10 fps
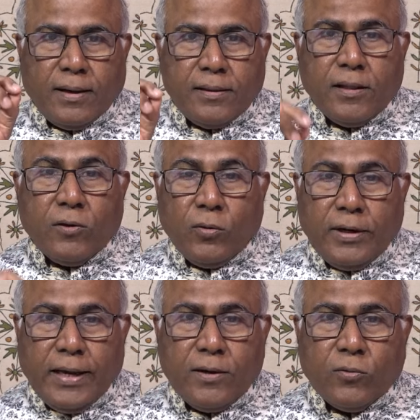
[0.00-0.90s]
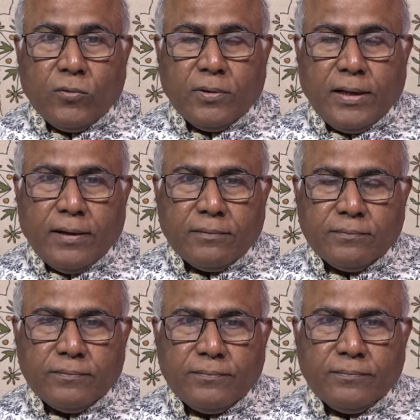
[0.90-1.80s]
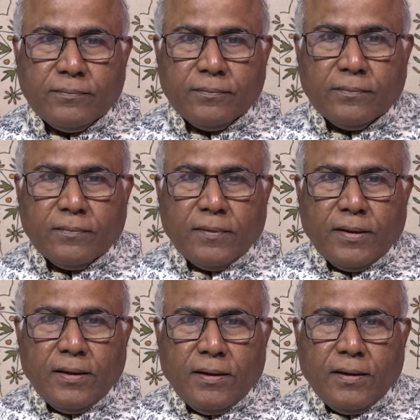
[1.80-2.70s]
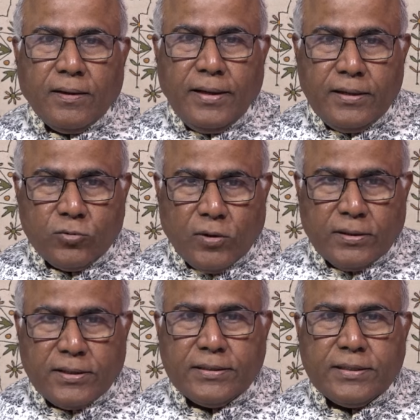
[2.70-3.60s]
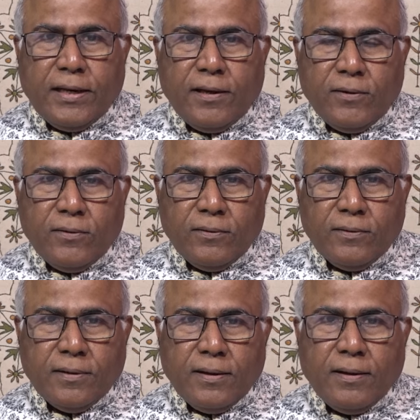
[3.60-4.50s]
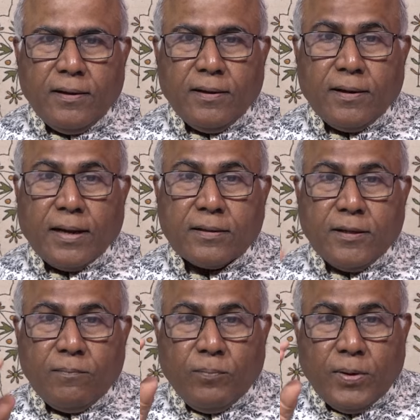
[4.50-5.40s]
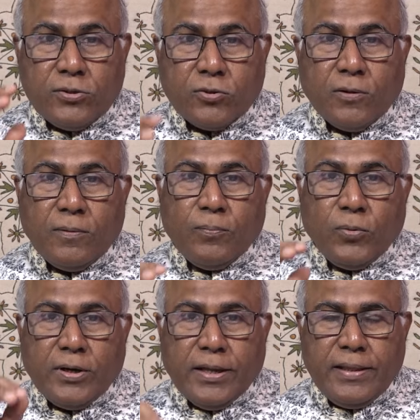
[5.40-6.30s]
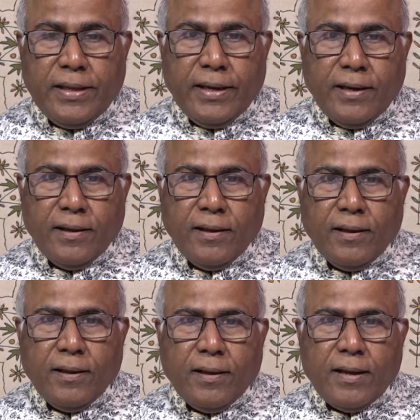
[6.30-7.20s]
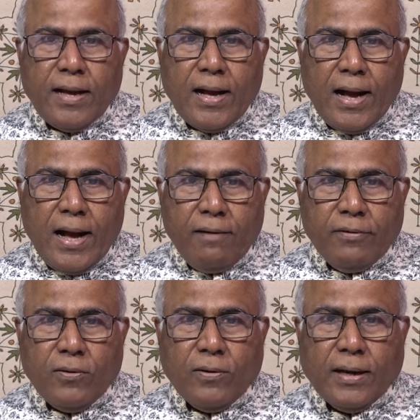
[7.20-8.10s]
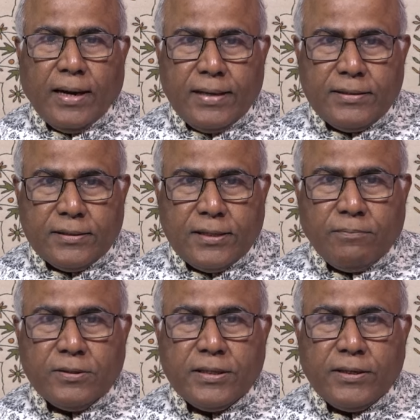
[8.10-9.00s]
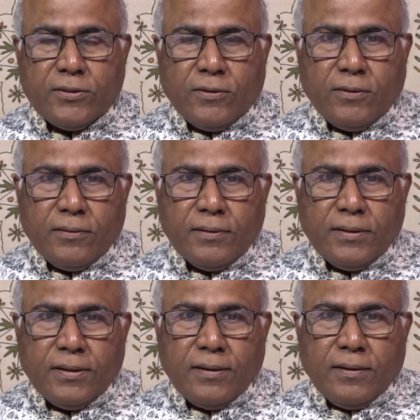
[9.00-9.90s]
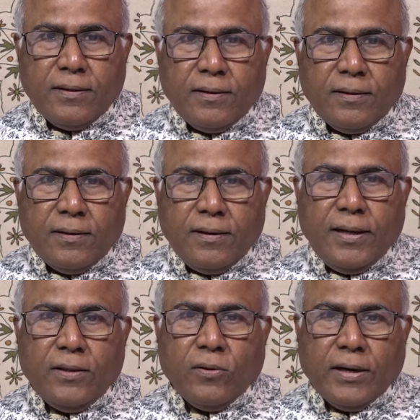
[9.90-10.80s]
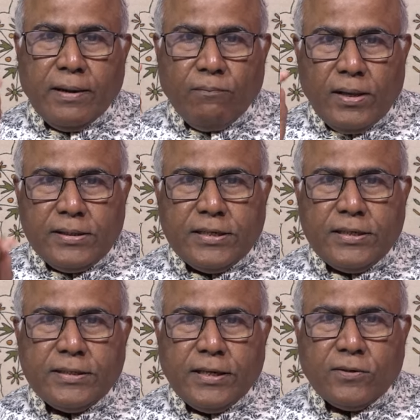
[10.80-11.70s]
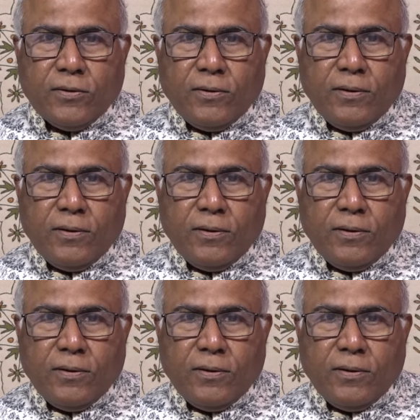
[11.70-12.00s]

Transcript: అందరూ ఒకటే అనుకుంటున్నారు నీ సొంత చెల్లెలు రక్తం పంచుకొని పుట్టింది ఆమెకు ఒక రాజ్యసభ సీటో లేదు ఒక ఎమ్మెల్సీ సీటు